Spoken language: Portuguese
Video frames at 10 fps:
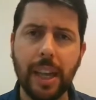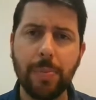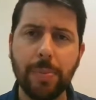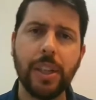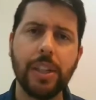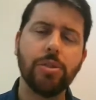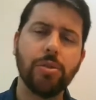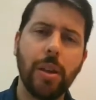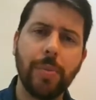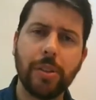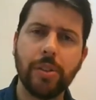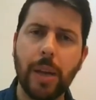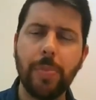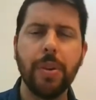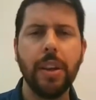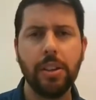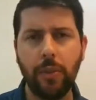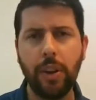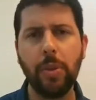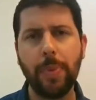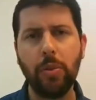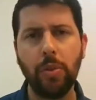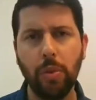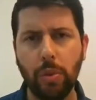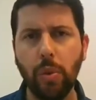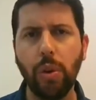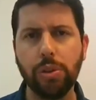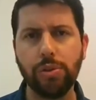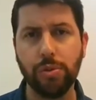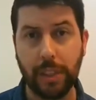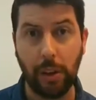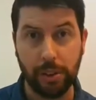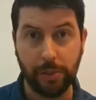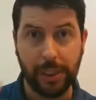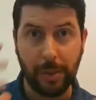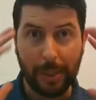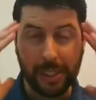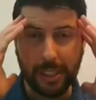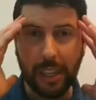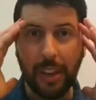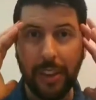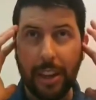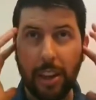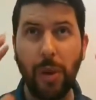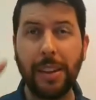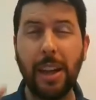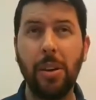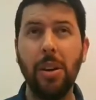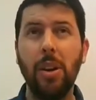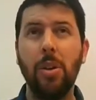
tempo, gente que estuda menos tempo. Estou falando para um concurso, que é onde você precisa guardar